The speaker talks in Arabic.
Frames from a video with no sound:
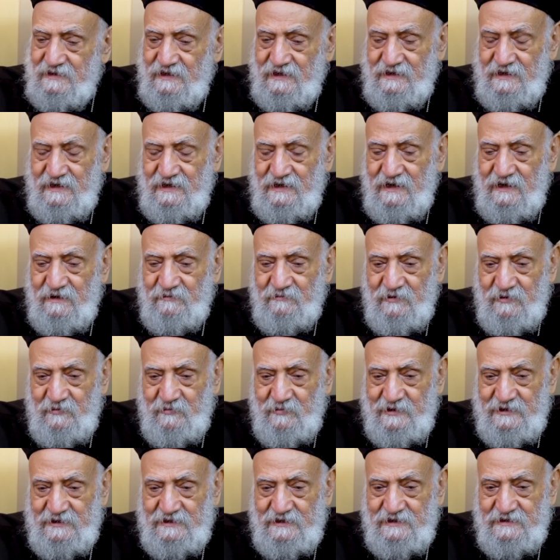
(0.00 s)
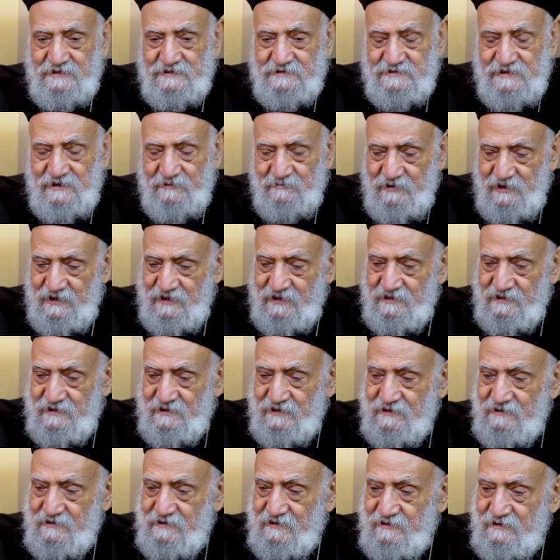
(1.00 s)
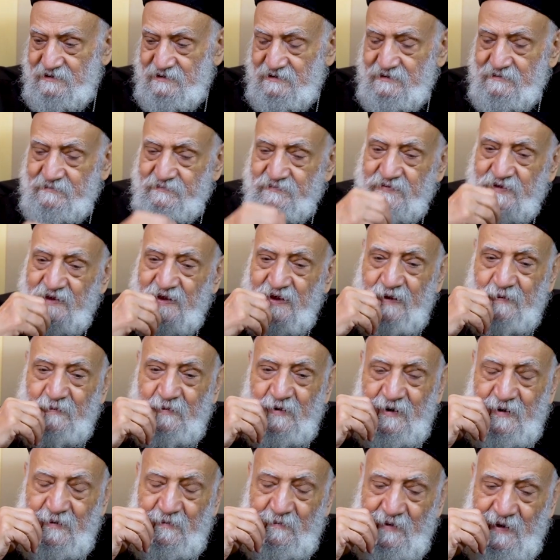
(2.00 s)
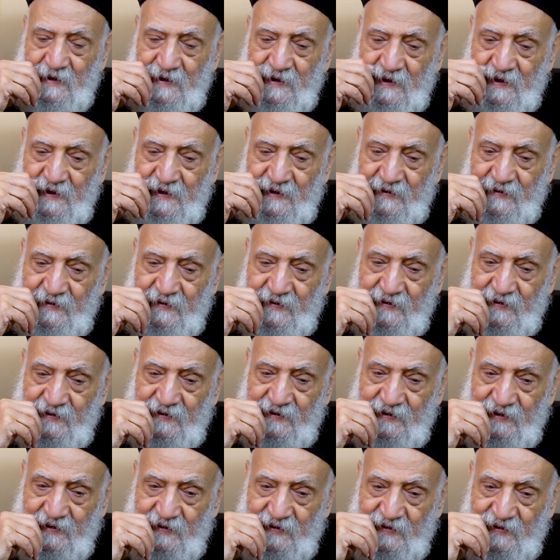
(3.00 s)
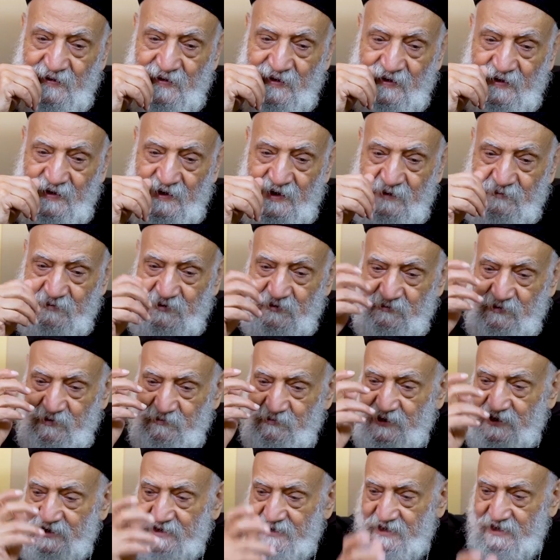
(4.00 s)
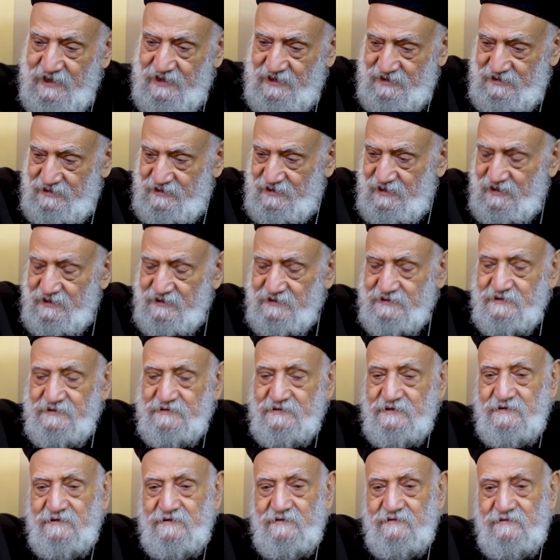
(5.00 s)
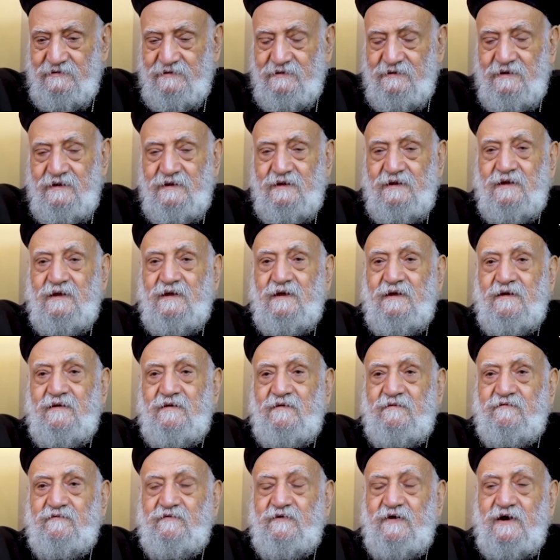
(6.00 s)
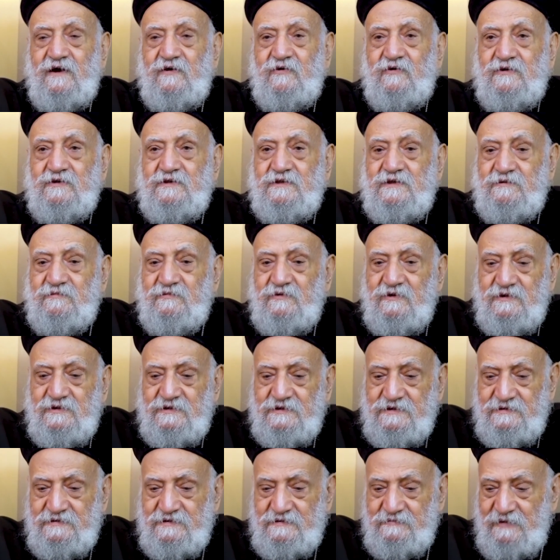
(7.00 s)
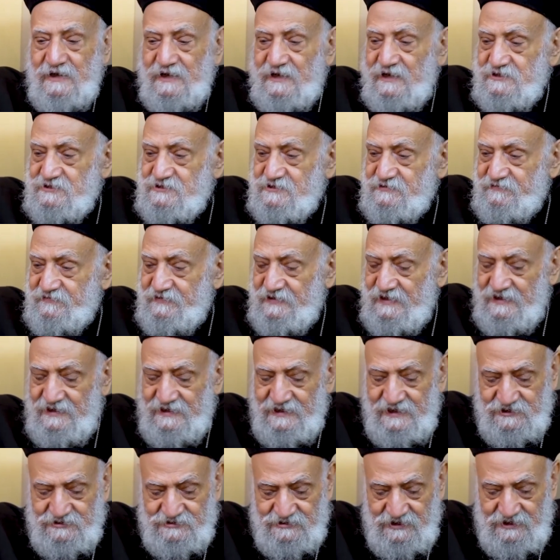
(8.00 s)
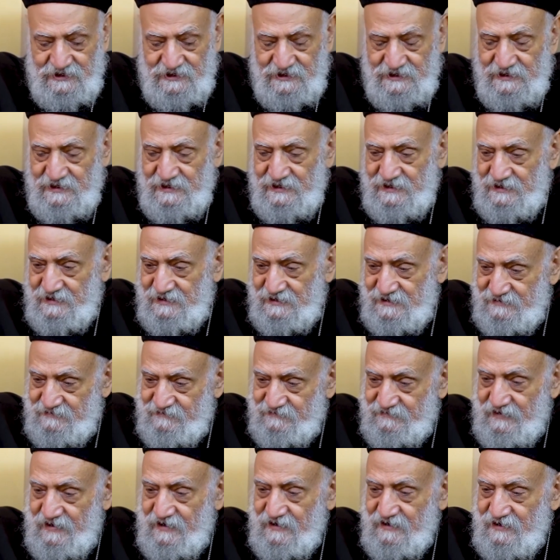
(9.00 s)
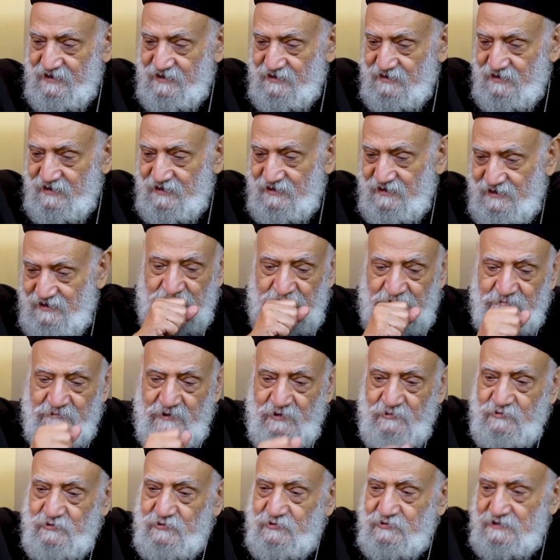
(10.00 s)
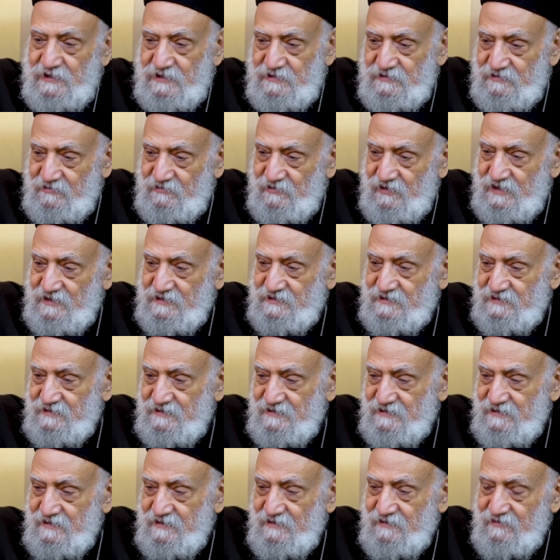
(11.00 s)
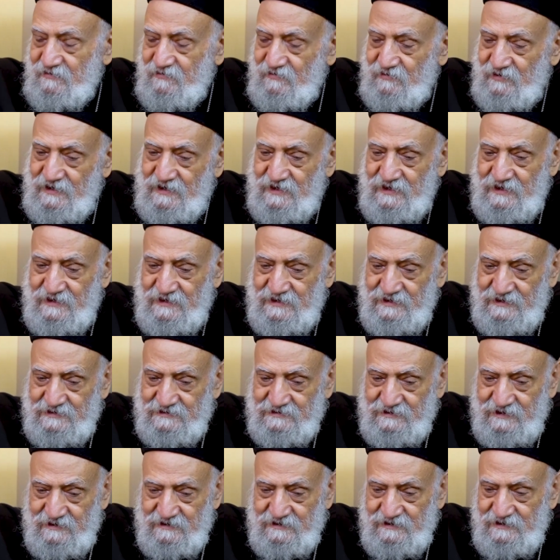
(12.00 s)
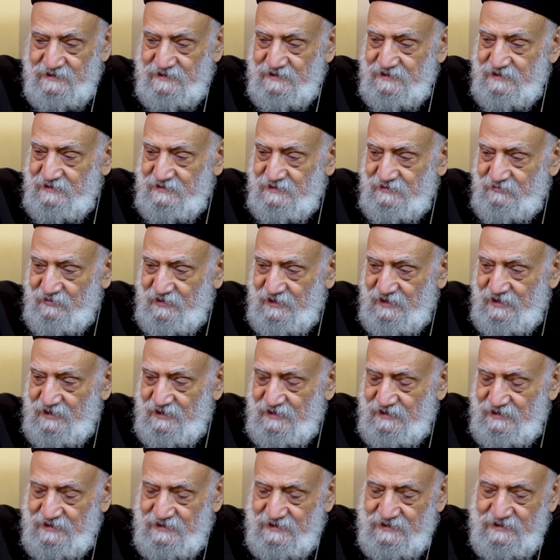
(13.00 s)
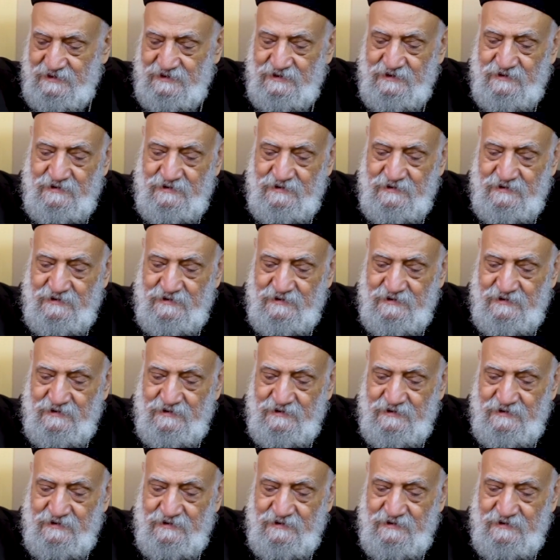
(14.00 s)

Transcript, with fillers: يعني انا لما بديت زمان قبل ما قبل ما ابقى كاهن يعني فكنت ما كانش فيه الكشاكيل الفاخره الموجوده دلوقتي ولا الانترنت ولا